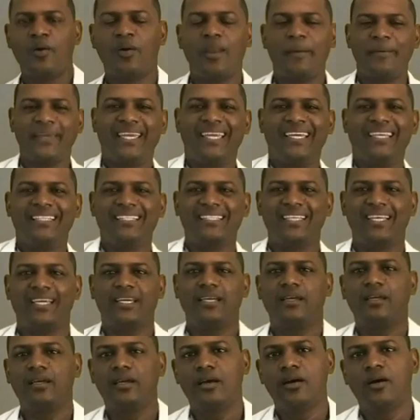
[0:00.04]
Hola mi
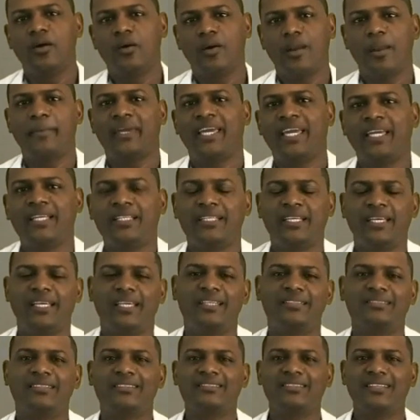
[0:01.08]
gente, hola mi gente,
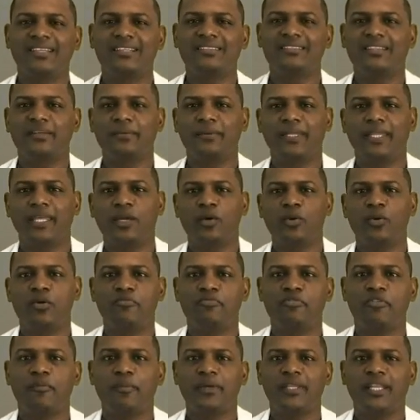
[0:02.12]
quise hacer este video
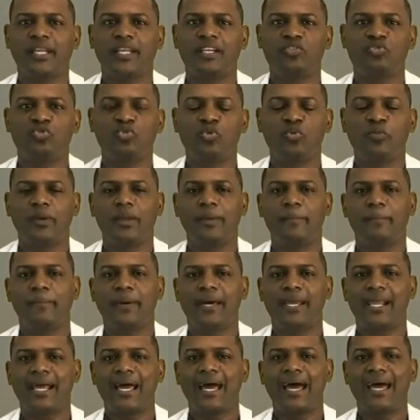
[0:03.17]
en forma de resumen
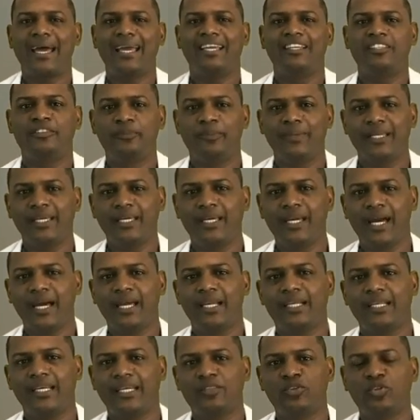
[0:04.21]
para
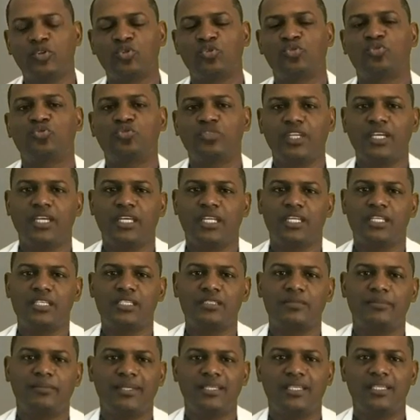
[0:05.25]
explicarle a todos
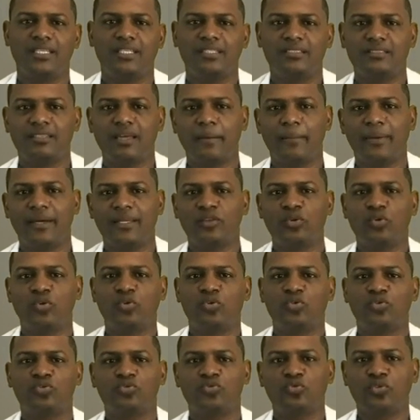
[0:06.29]
ustedes, mis
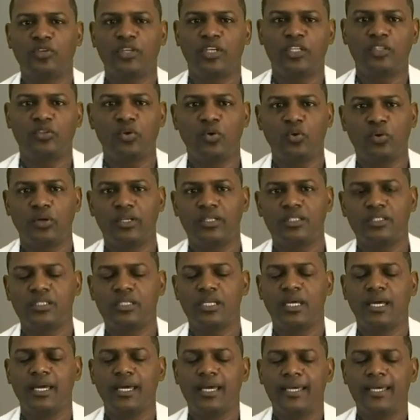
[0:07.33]
amados suscriptores